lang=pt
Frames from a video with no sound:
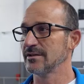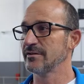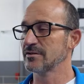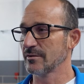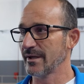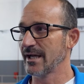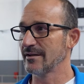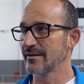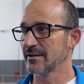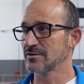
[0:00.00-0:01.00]
de Vitor
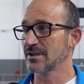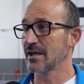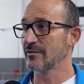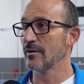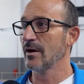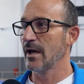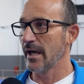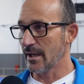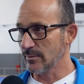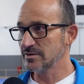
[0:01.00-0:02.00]
Meirelles aqui, o ginásio
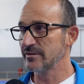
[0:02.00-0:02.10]
Elmo